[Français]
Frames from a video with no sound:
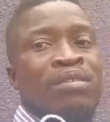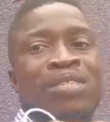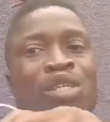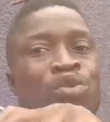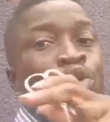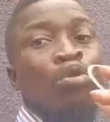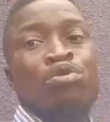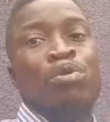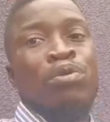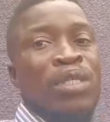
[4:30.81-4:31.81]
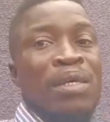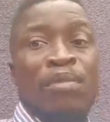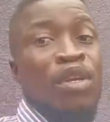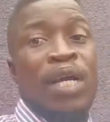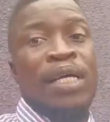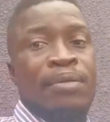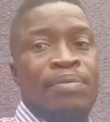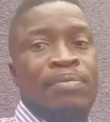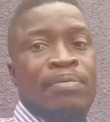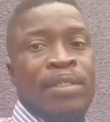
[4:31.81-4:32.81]
c'est trop honteux, c'est humiliant.
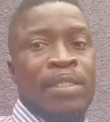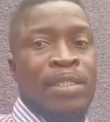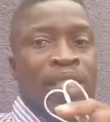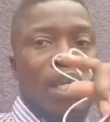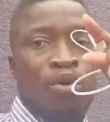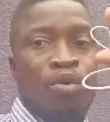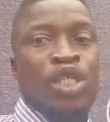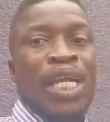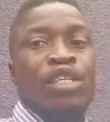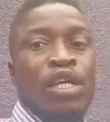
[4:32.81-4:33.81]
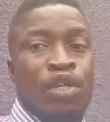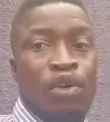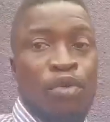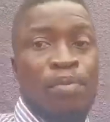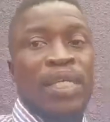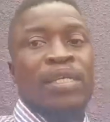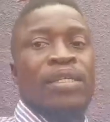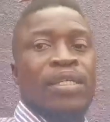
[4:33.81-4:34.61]
Quand il a été remis